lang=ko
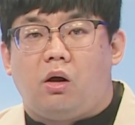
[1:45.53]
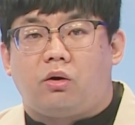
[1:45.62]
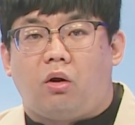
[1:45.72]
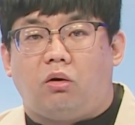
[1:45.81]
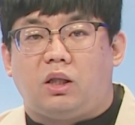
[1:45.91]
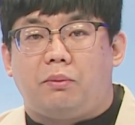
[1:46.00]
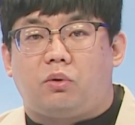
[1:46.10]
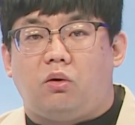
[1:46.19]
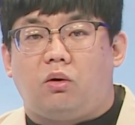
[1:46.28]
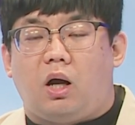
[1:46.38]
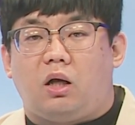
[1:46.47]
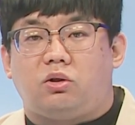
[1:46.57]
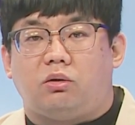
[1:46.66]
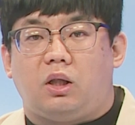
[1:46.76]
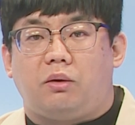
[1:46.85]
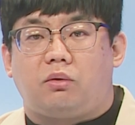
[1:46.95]
경남권과
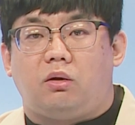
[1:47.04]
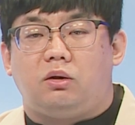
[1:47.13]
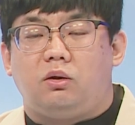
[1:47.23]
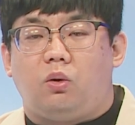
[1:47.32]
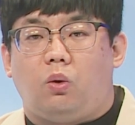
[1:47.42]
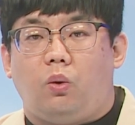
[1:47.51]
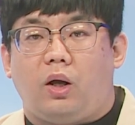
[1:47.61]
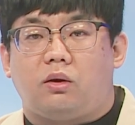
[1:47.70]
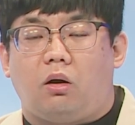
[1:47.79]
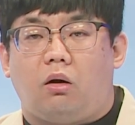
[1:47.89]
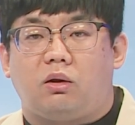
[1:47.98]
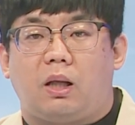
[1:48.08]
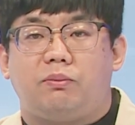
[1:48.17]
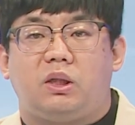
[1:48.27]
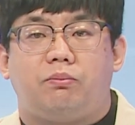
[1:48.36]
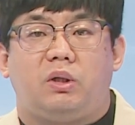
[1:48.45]
전남권은 5에서
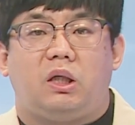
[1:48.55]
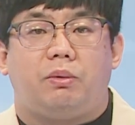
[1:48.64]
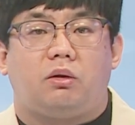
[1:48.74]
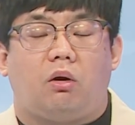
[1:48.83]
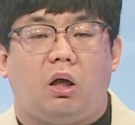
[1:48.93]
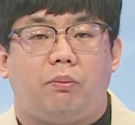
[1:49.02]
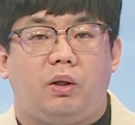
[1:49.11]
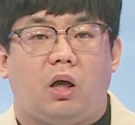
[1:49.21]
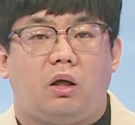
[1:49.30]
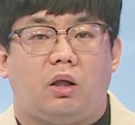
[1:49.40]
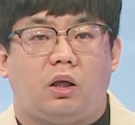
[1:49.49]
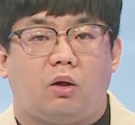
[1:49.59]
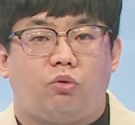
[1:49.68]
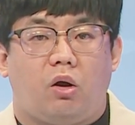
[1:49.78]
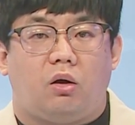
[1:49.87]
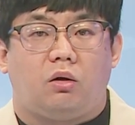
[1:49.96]
30mm의 비가
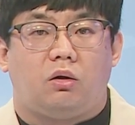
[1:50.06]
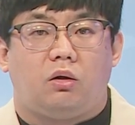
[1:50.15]
내리겠고요.